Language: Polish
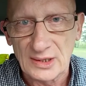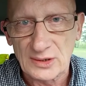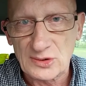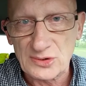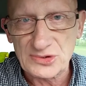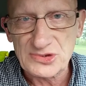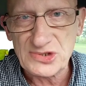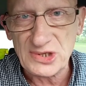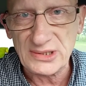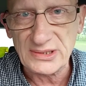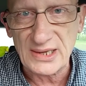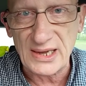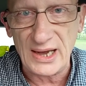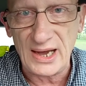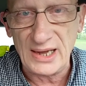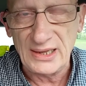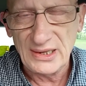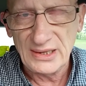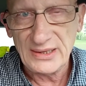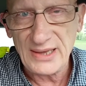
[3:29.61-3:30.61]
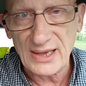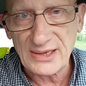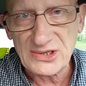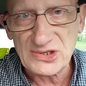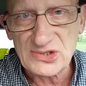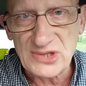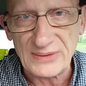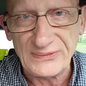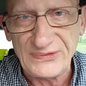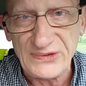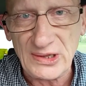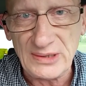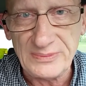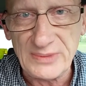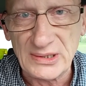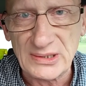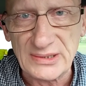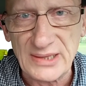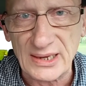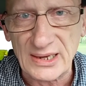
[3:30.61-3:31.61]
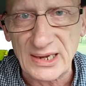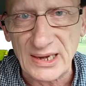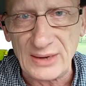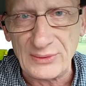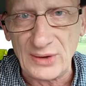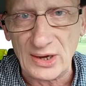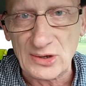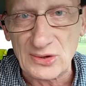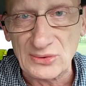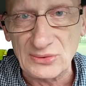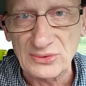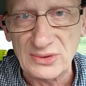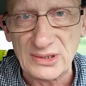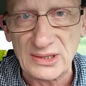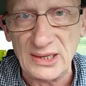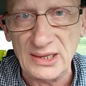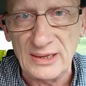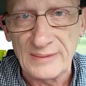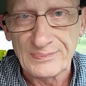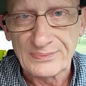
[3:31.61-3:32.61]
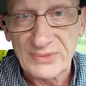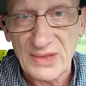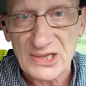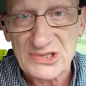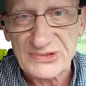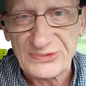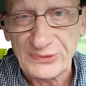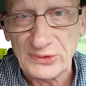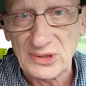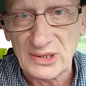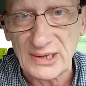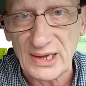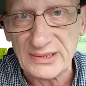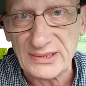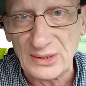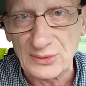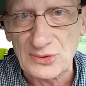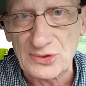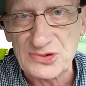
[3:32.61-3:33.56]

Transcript: Kruszynka jakiś tam filmik nagrała krótki na swój kanał,